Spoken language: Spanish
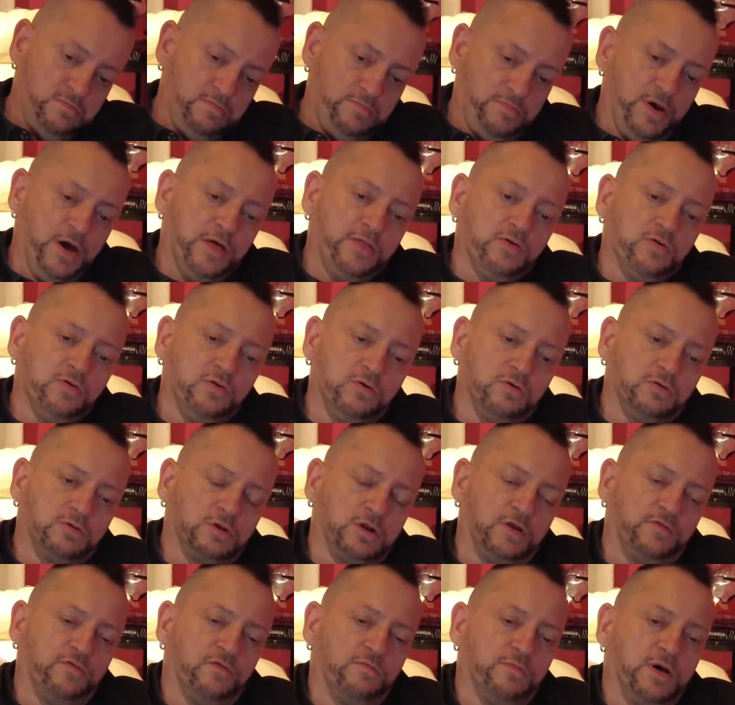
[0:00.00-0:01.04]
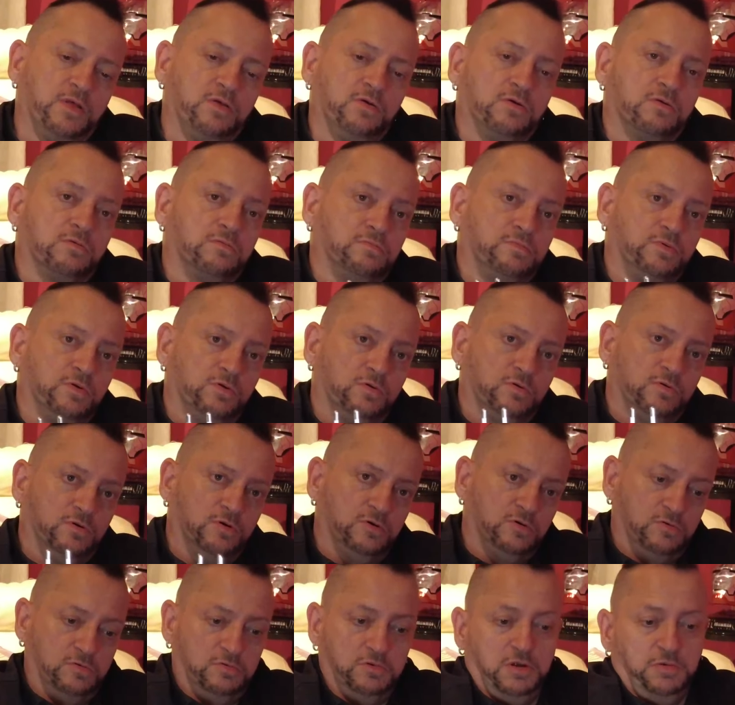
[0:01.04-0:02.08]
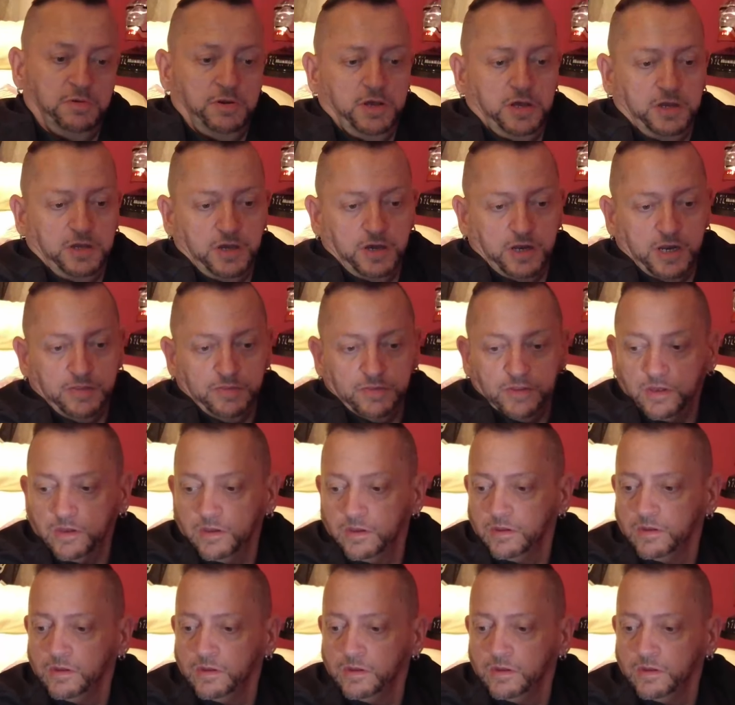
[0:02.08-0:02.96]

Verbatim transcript: pedazo transformador, poco, la verdad que grande.